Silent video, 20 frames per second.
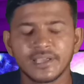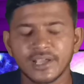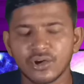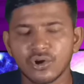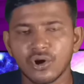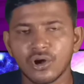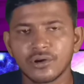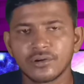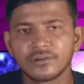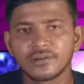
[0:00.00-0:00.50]

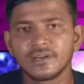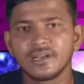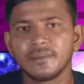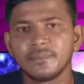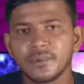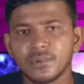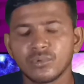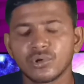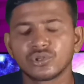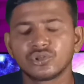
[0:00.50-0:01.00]
রেকর্ড
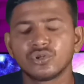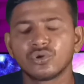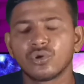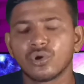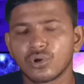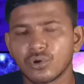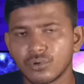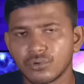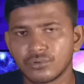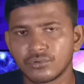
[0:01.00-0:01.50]

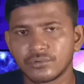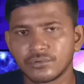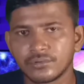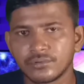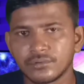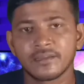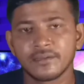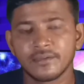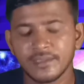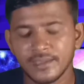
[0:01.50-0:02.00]
লিপিবদ্ধকরণ
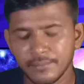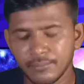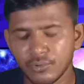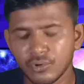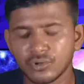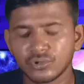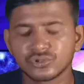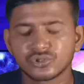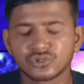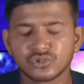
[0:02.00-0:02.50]

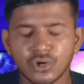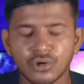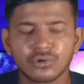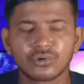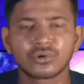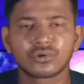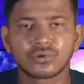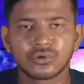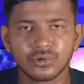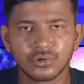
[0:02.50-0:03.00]
এবং
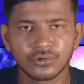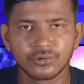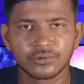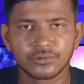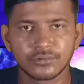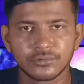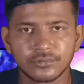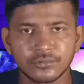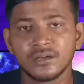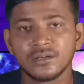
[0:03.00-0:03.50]
সংরক্ষণ
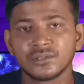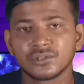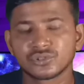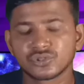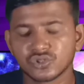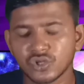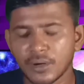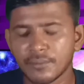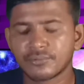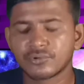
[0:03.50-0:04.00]

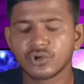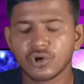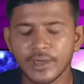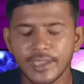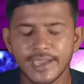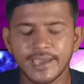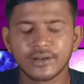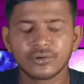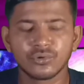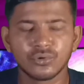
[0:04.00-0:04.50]

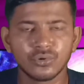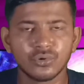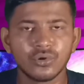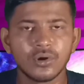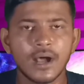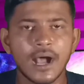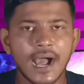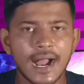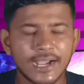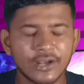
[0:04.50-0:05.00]
সফটওয়্যার ও
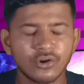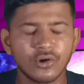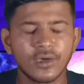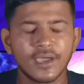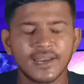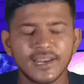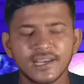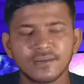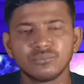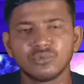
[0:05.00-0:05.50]

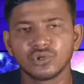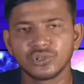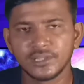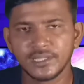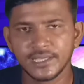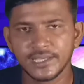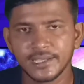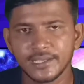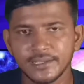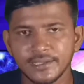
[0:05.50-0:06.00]
হার্ডওয়্যারের
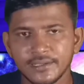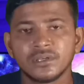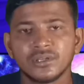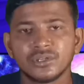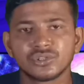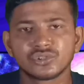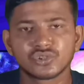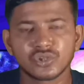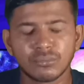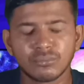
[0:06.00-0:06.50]
মধ্যে
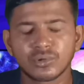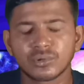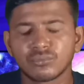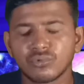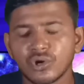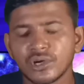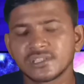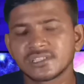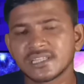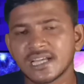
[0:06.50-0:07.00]

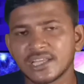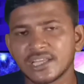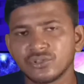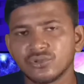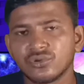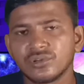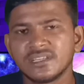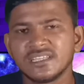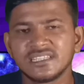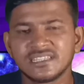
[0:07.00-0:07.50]
সমন্বয়
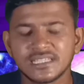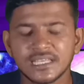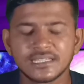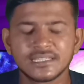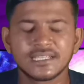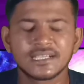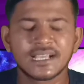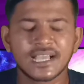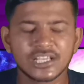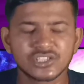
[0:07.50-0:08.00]
সাধন
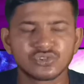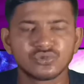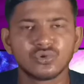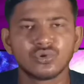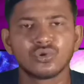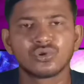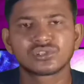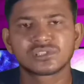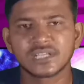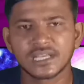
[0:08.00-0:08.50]
ইত্যাদি
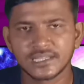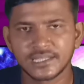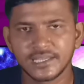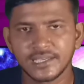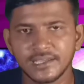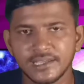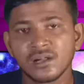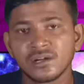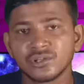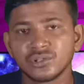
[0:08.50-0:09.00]
কাজগুলোর
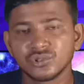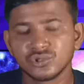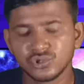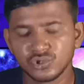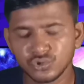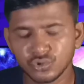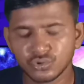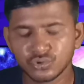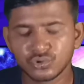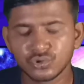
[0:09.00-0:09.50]
সাথে
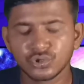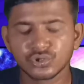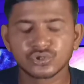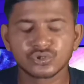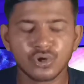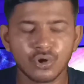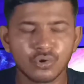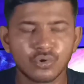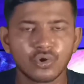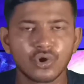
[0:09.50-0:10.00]
যুক্ত
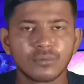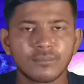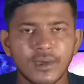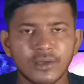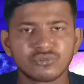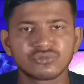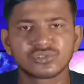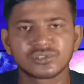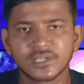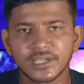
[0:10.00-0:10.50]
সকল
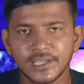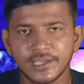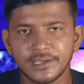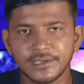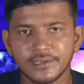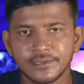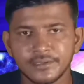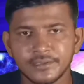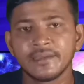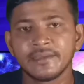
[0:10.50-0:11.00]
মানুষকে
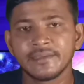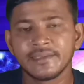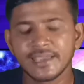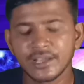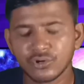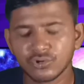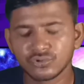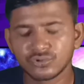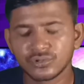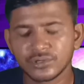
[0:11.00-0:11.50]

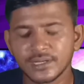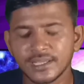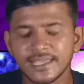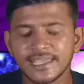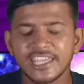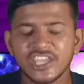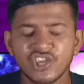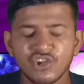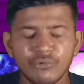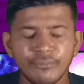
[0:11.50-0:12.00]
একত্রে
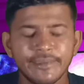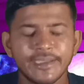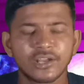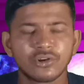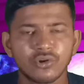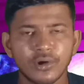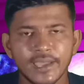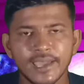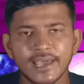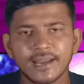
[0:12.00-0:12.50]

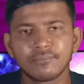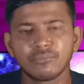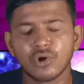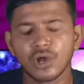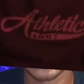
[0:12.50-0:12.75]
হিউম্যান ওয়ার